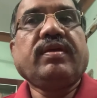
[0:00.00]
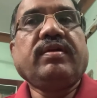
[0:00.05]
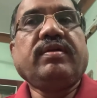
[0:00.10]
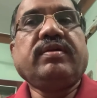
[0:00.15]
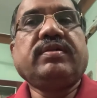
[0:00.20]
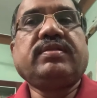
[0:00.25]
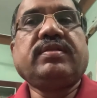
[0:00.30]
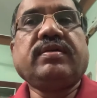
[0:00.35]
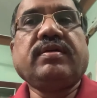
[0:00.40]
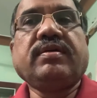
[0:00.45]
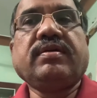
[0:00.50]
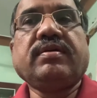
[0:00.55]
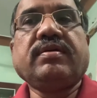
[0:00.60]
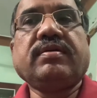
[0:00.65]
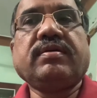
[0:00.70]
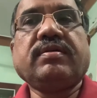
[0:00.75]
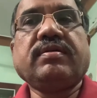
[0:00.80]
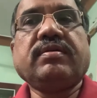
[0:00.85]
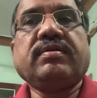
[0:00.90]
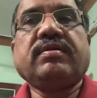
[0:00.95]
இட்ஸ் அ
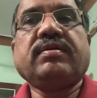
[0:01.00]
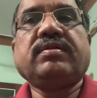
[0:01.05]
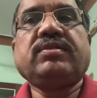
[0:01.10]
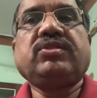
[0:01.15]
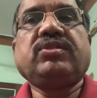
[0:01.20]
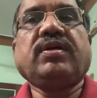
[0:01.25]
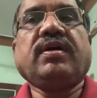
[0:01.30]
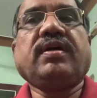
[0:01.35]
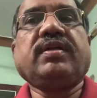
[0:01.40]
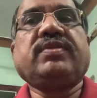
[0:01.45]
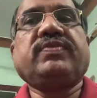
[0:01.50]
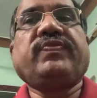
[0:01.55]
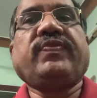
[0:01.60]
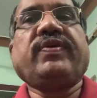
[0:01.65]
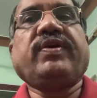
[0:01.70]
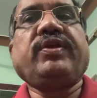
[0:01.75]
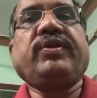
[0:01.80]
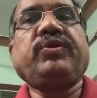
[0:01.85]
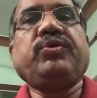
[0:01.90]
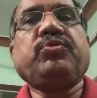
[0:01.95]
சான்ஸ்
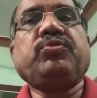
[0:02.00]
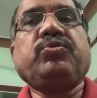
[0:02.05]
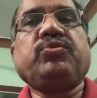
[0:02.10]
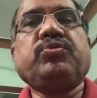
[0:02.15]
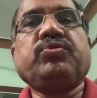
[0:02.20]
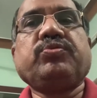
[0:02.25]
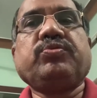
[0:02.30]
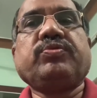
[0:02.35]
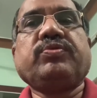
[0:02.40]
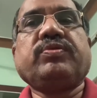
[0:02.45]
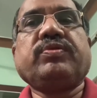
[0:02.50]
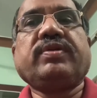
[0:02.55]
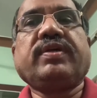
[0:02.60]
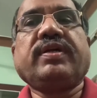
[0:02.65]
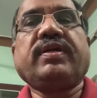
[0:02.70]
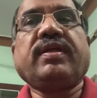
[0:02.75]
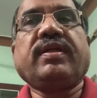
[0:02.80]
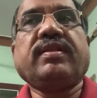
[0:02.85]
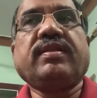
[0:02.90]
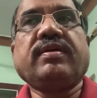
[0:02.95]
ஃபார் யூ டு
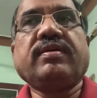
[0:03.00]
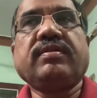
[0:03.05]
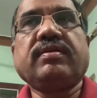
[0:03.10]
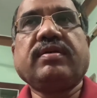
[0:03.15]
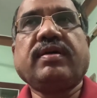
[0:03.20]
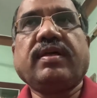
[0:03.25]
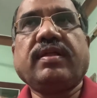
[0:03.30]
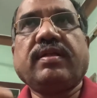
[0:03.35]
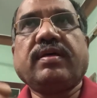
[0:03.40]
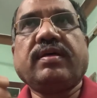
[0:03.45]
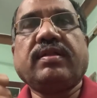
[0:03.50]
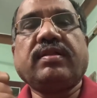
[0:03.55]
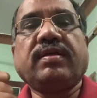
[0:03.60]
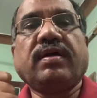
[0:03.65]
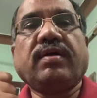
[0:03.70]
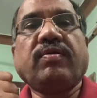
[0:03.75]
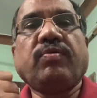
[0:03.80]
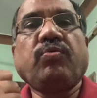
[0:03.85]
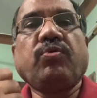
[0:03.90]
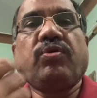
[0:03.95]
கெட் அந்த இது அதான் அந்த
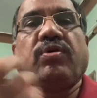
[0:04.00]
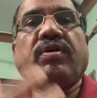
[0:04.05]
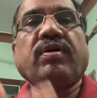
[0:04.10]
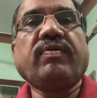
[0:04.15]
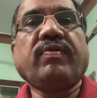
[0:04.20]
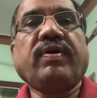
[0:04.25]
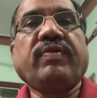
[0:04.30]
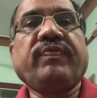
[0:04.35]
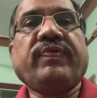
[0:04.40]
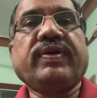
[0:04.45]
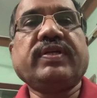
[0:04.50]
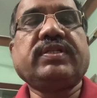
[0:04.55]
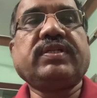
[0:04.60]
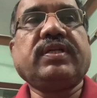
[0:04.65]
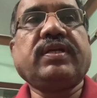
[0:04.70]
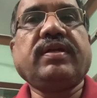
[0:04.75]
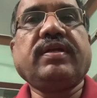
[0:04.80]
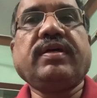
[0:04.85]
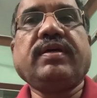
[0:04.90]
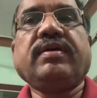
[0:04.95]
ஒரு அவார்ட் ஃபங்க்ஷனில்